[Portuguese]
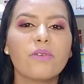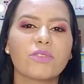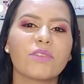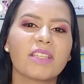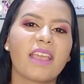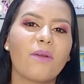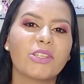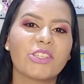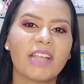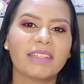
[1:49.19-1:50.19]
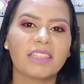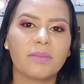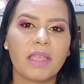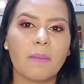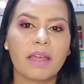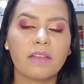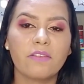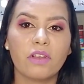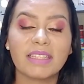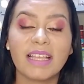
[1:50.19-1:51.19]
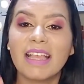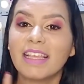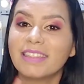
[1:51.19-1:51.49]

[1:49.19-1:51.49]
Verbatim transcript: ou se você quer uma indicada também é maravilhosa.